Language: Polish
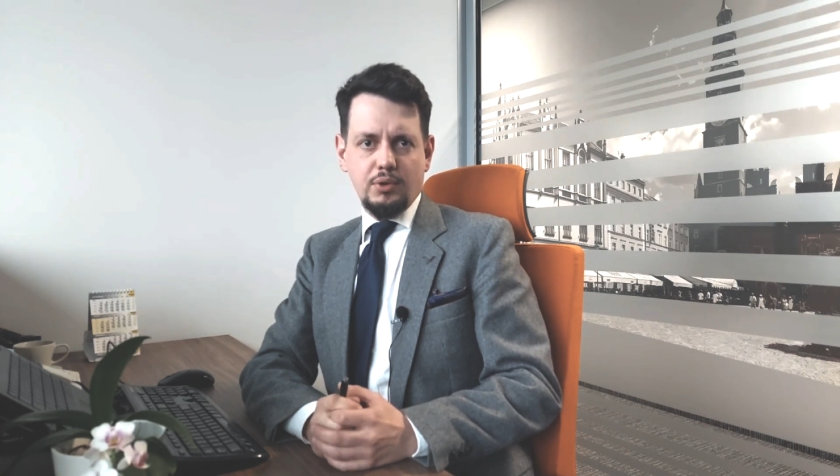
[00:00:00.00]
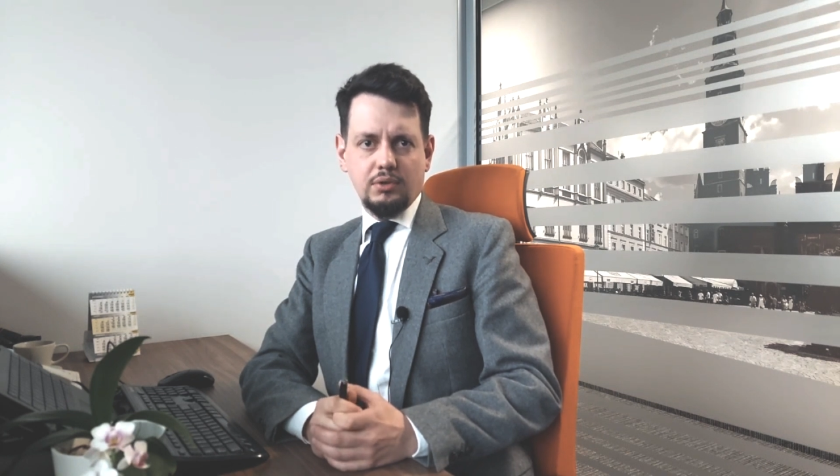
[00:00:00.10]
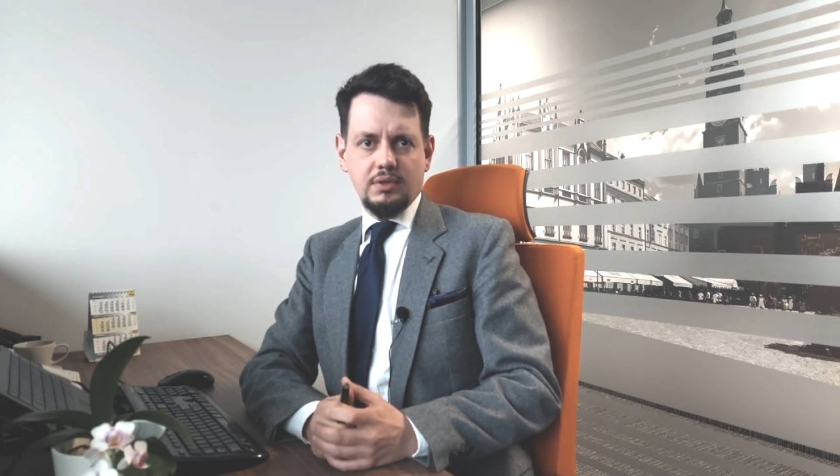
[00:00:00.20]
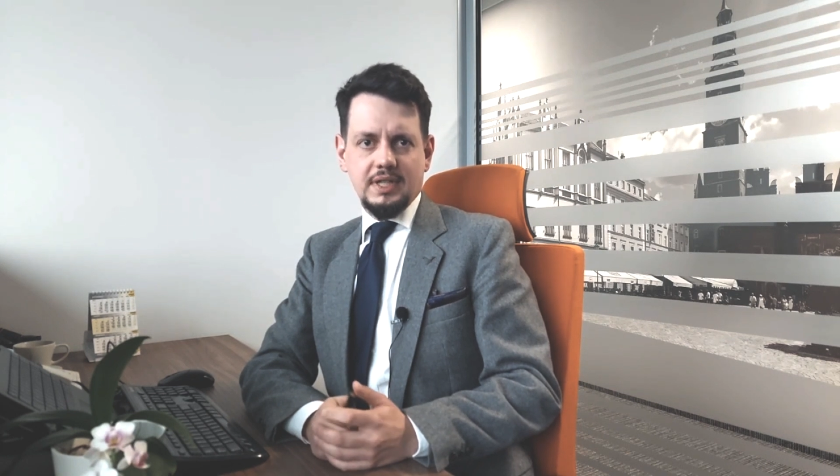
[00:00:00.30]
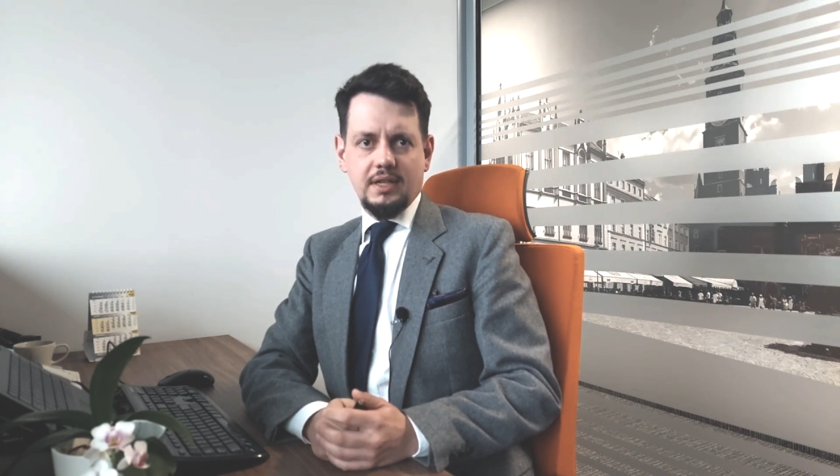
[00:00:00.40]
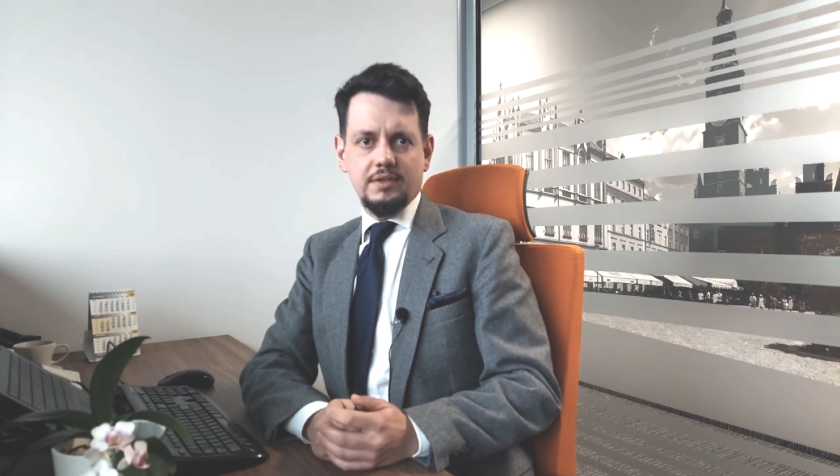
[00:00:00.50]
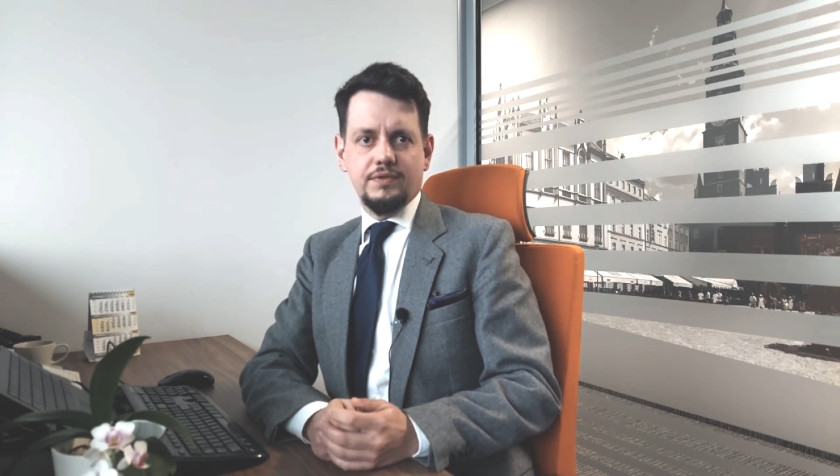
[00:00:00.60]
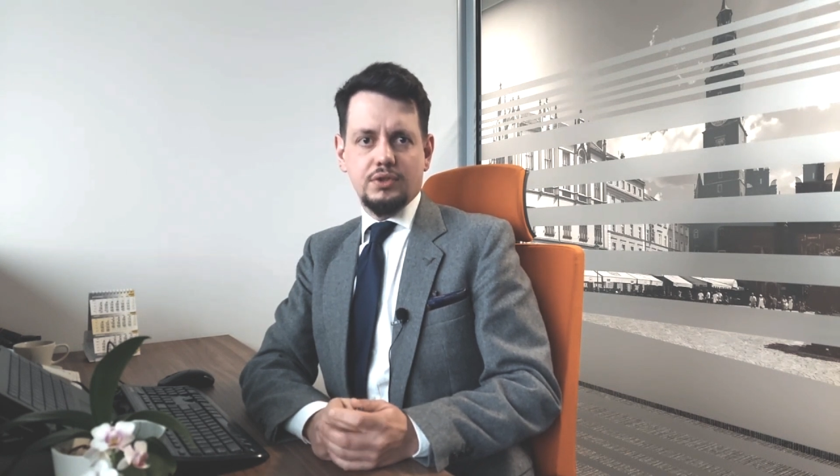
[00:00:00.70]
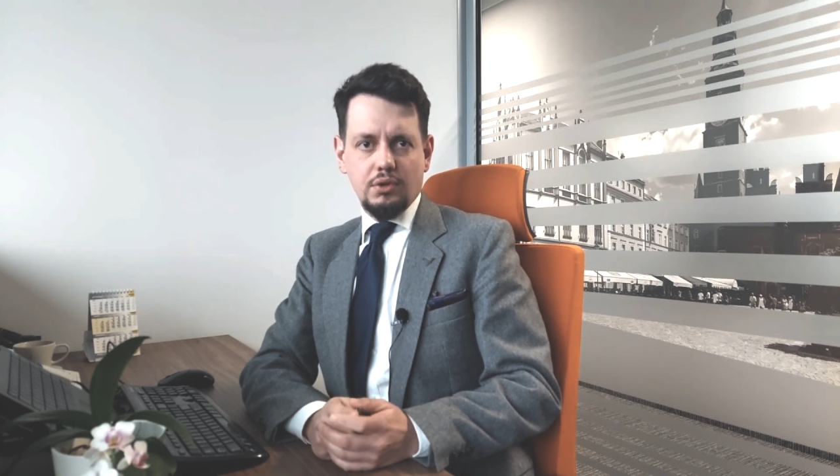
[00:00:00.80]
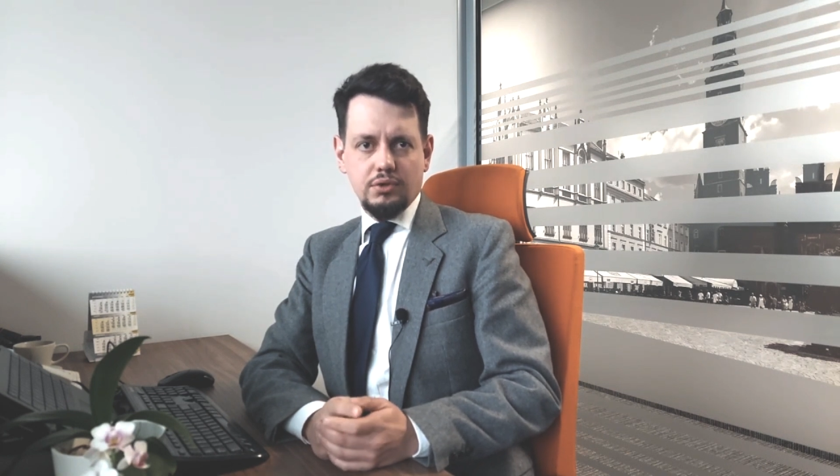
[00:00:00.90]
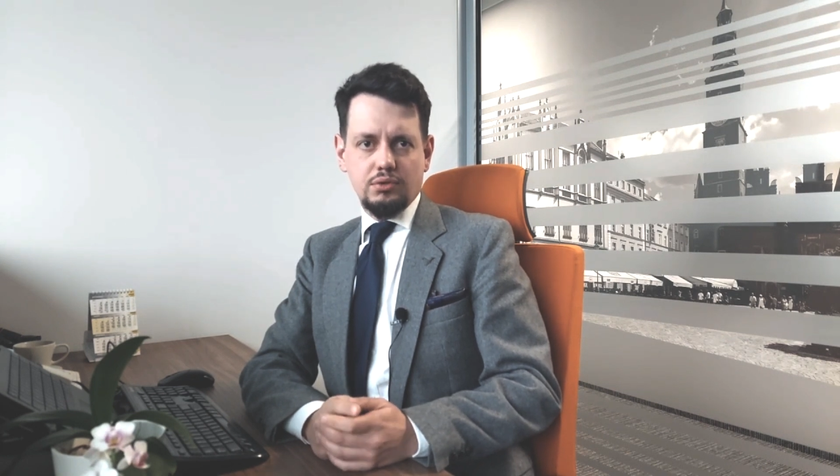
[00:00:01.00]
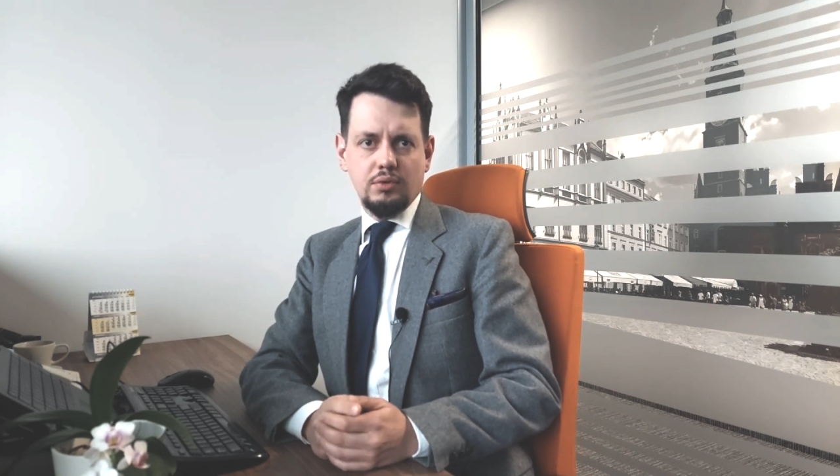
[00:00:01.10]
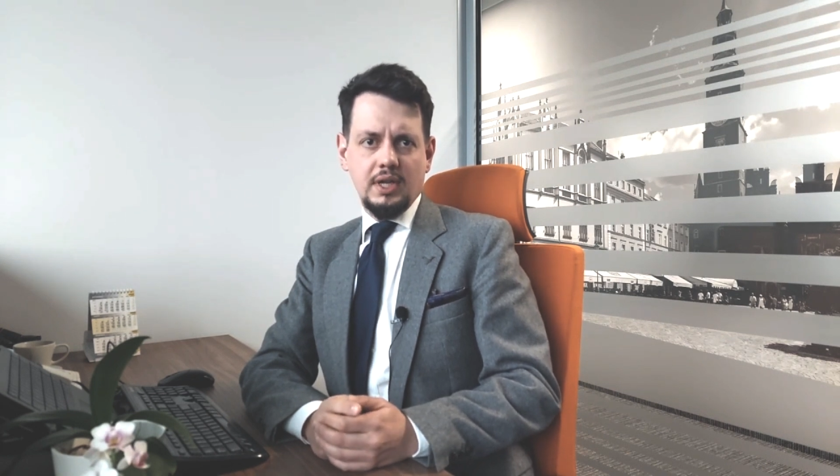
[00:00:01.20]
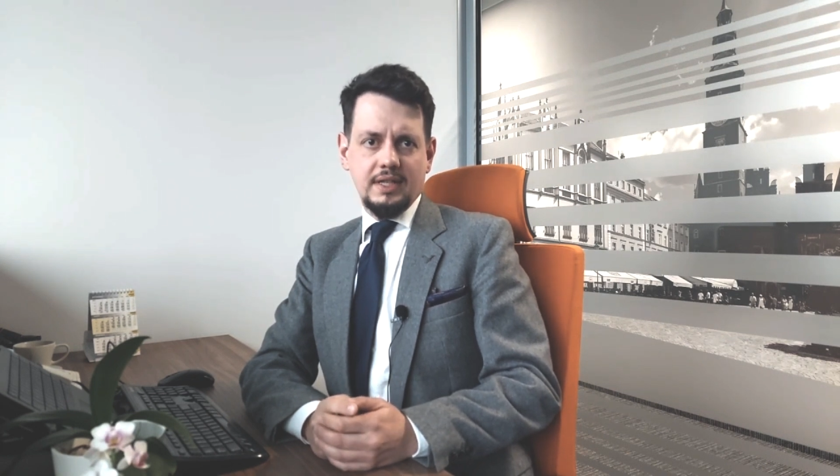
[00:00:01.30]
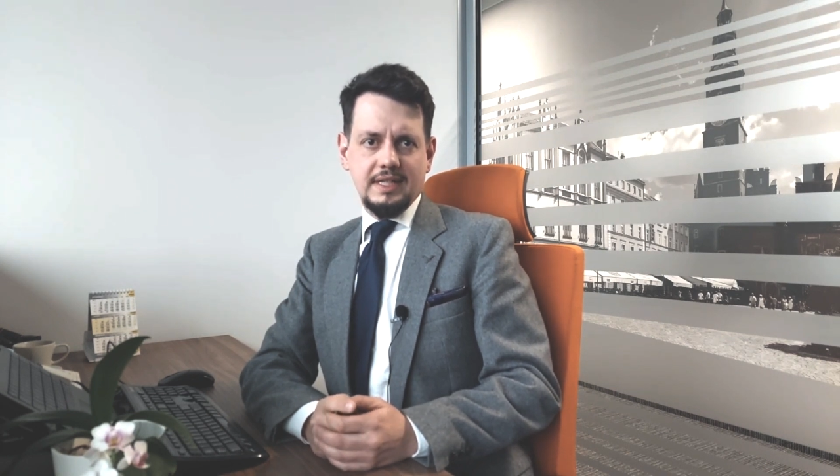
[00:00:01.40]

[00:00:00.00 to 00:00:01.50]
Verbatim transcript: prognozach wzrostu